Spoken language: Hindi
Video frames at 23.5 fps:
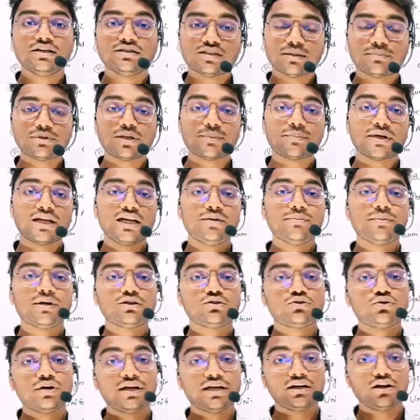सबसे पहली
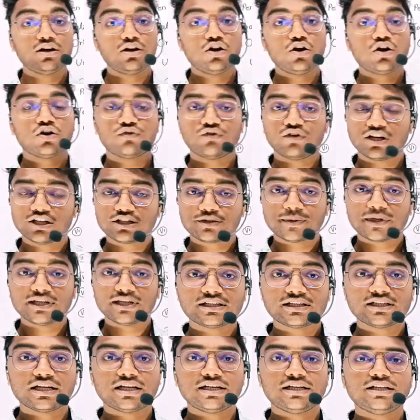बात तो एनालॉग वॉच
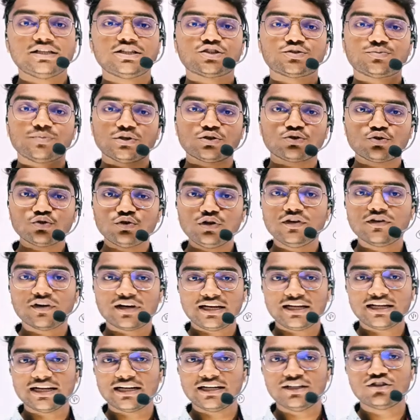की जानी है जिसमें सुई
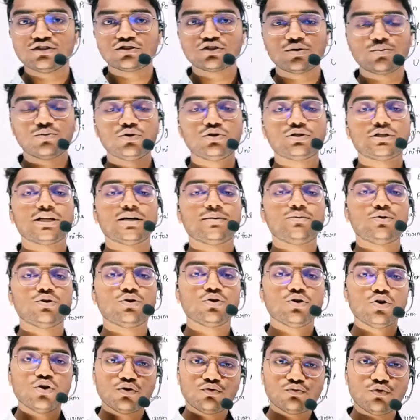वाली घड़ी जिसको बोलते हैं हम
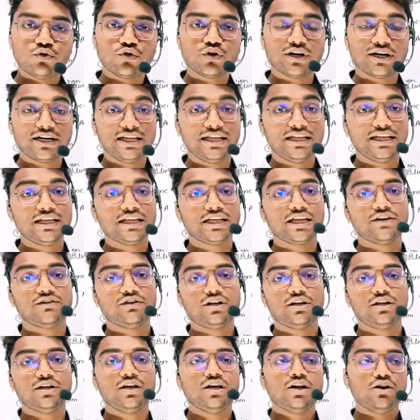लोग वो घड़ी ही
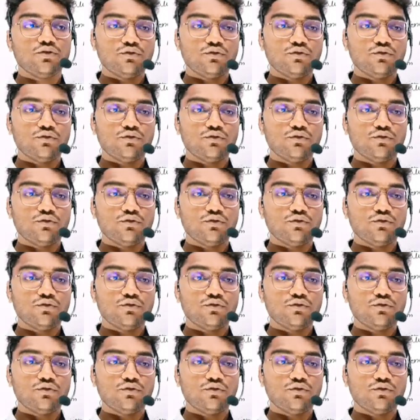केवल